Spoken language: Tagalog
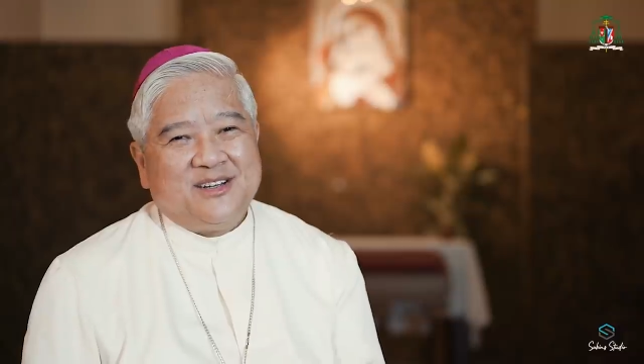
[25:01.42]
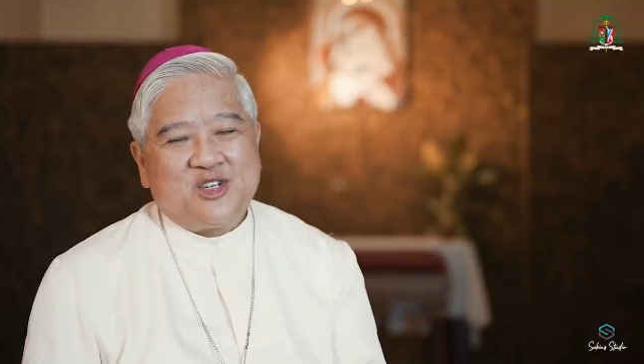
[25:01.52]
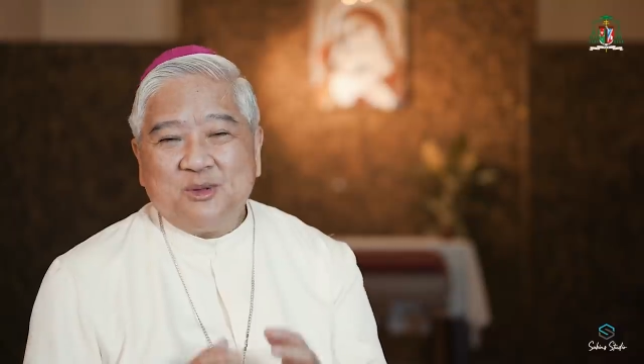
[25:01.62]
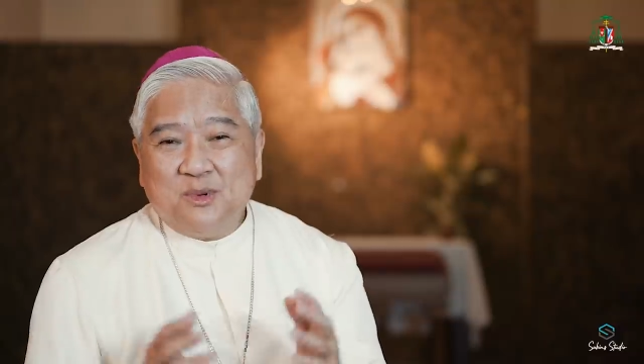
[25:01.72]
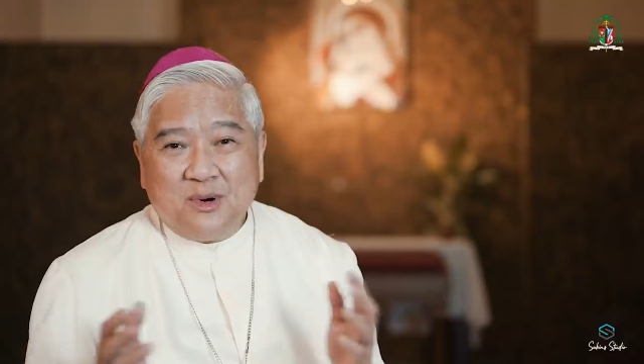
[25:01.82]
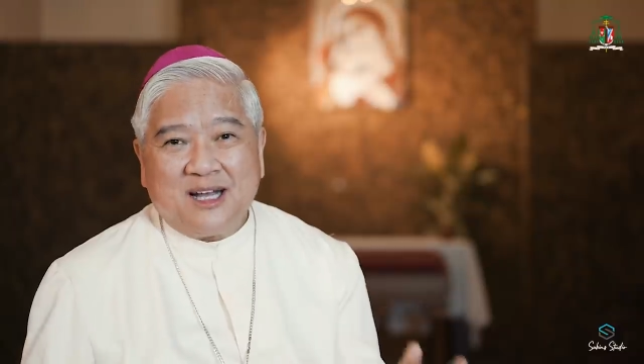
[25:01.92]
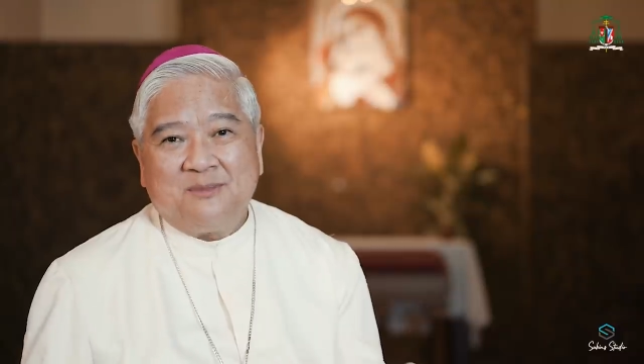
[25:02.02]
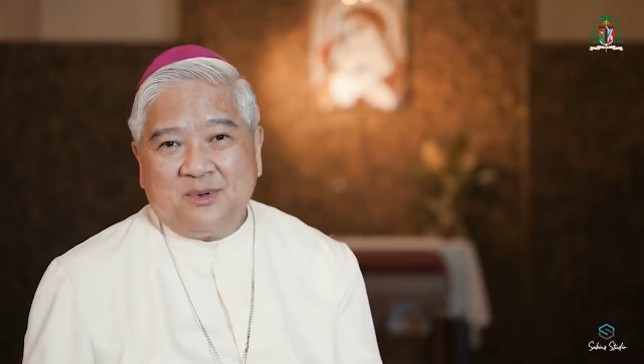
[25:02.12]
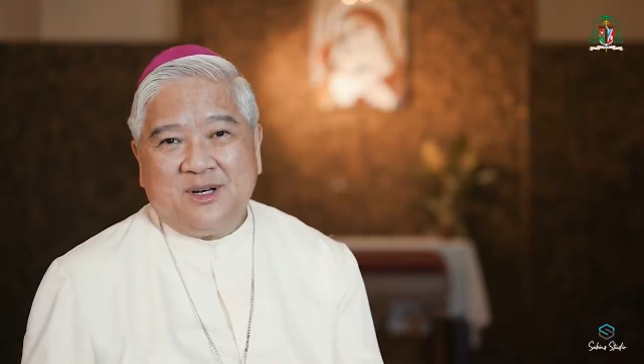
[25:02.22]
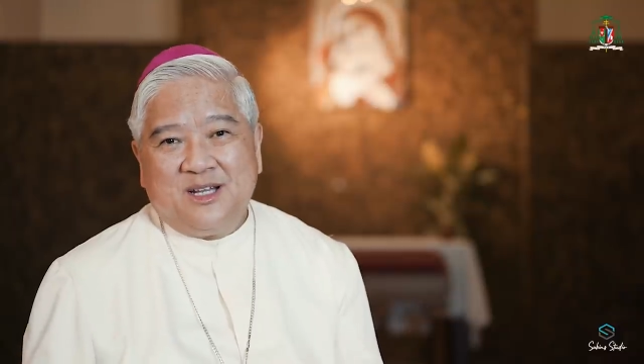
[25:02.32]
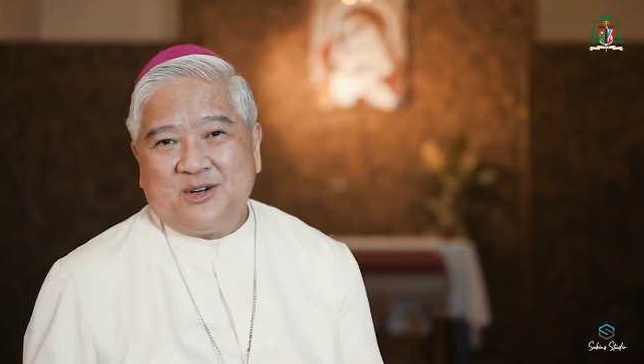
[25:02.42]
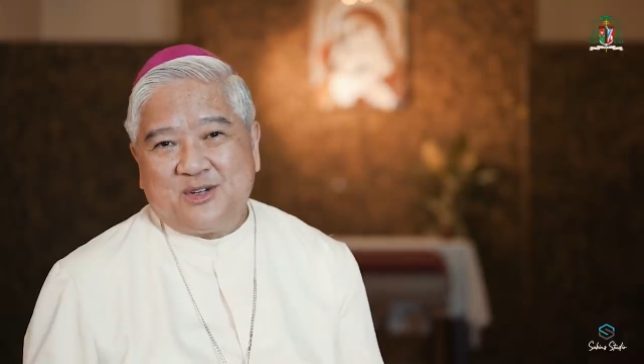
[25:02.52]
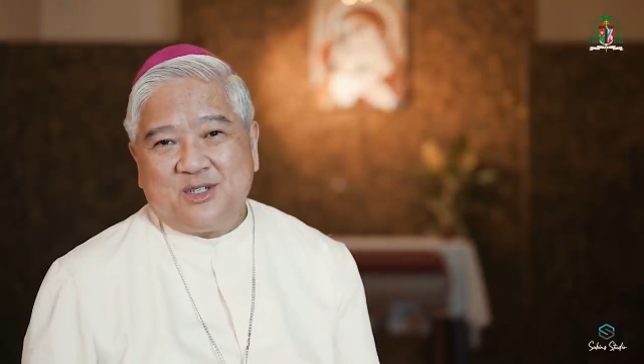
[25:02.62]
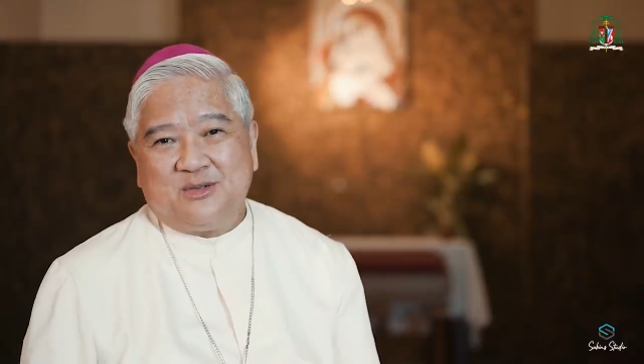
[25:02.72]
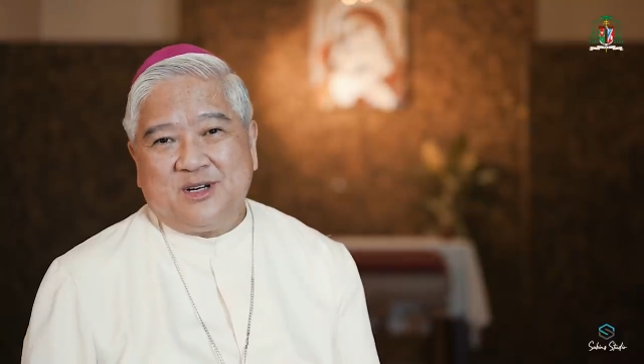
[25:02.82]
Subukan po ninyo ang
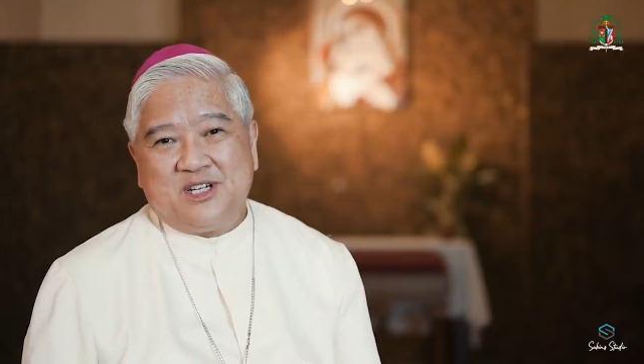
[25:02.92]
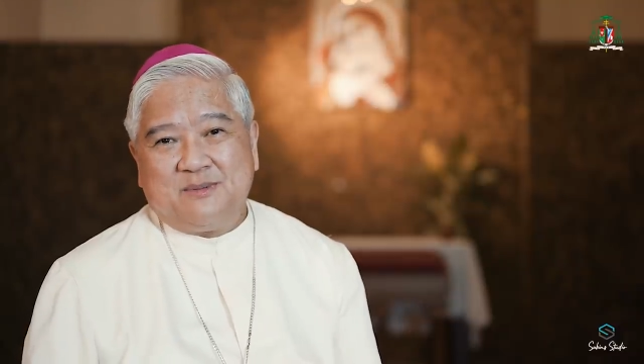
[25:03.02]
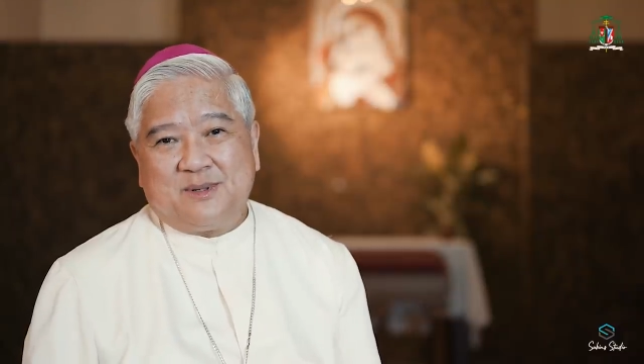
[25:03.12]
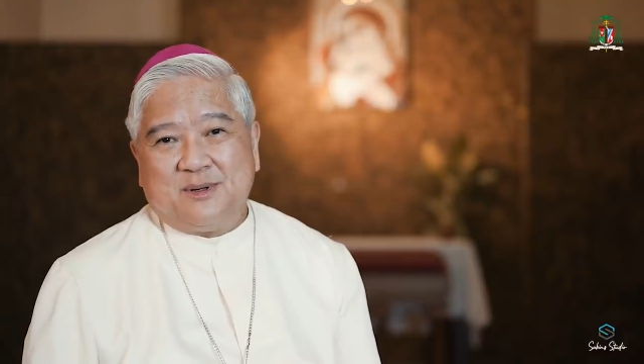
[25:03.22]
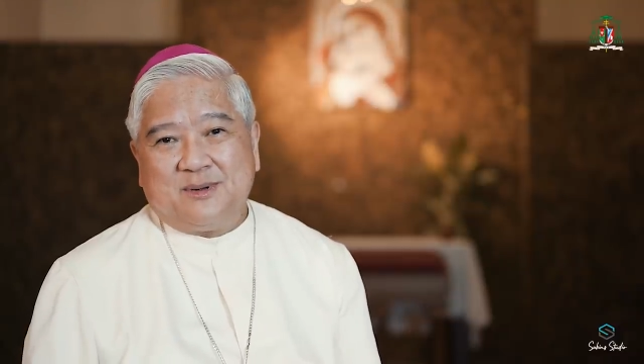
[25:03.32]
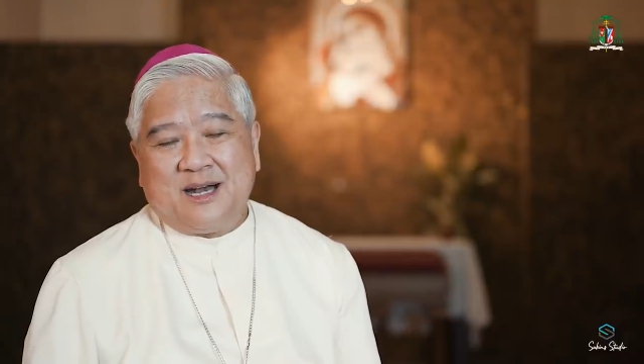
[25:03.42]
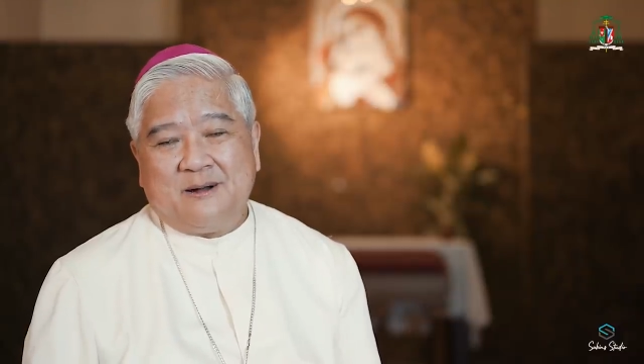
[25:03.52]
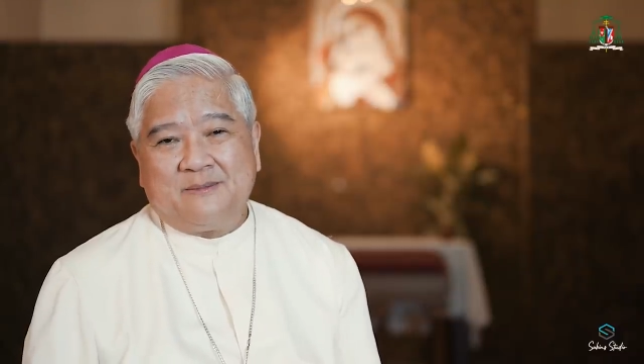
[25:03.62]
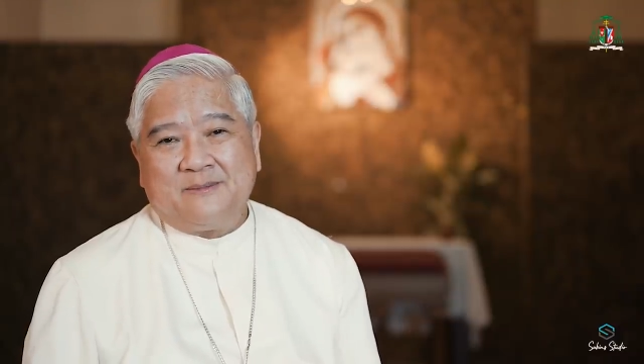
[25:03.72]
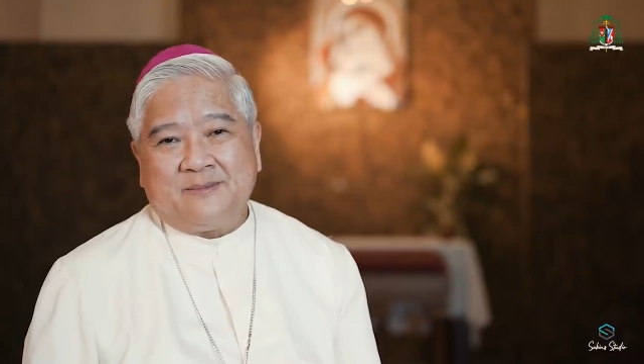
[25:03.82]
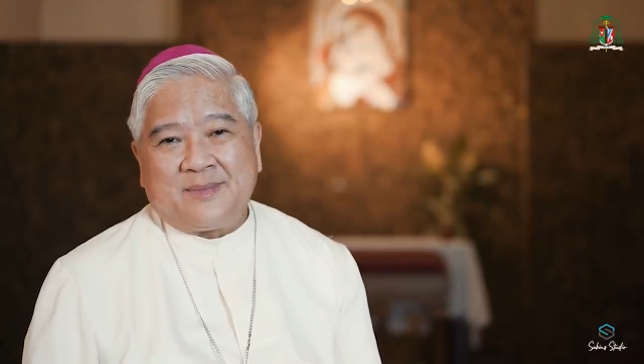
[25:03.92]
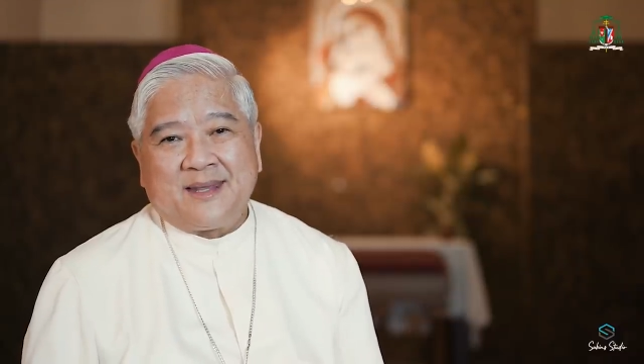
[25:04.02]
stewardship program.